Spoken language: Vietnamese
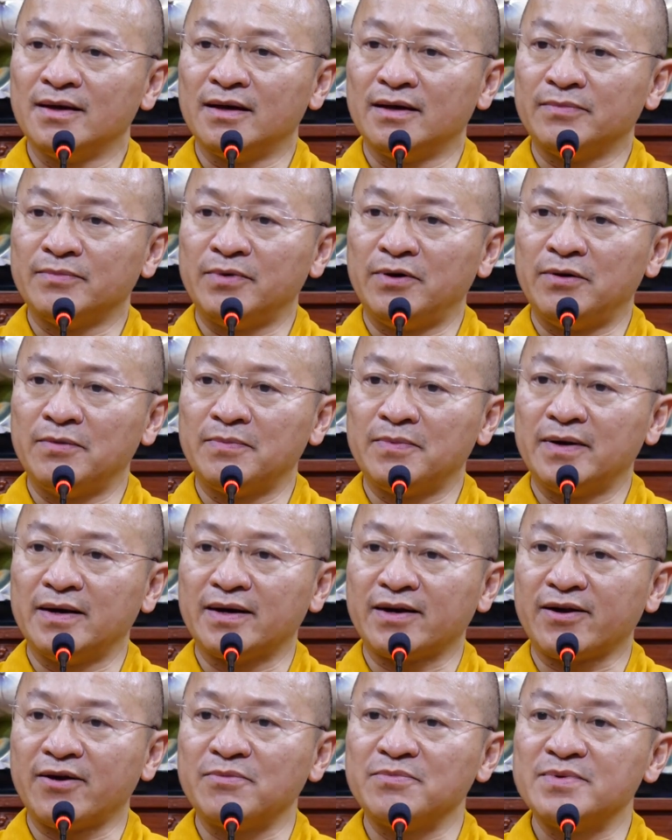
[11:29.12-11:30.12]
một
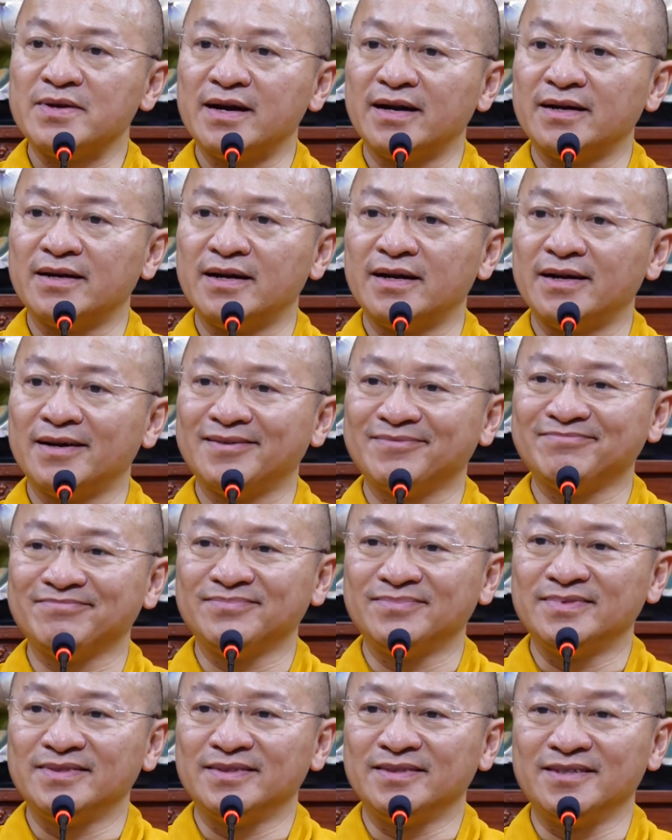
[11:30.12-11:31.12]
công nhân
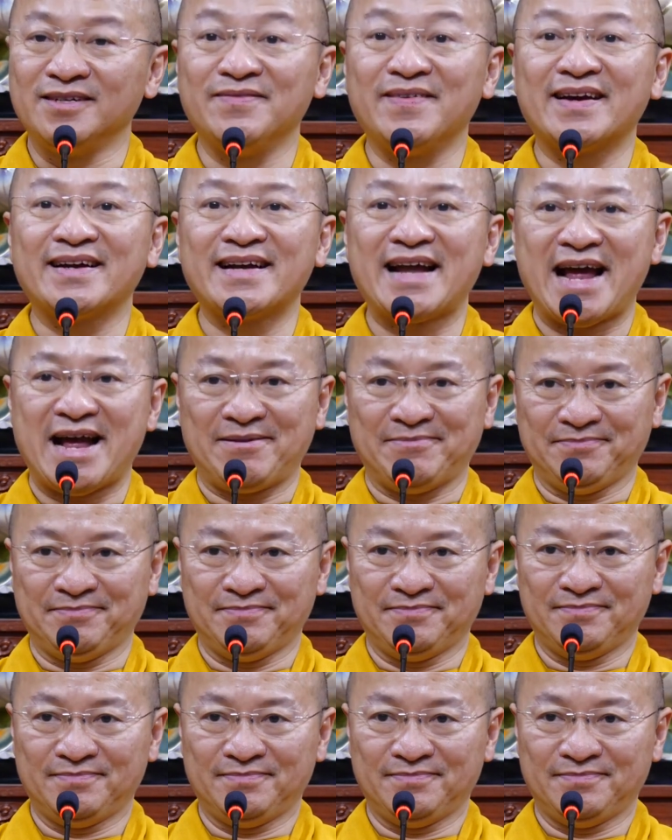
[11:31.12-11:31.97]
người Việt Nam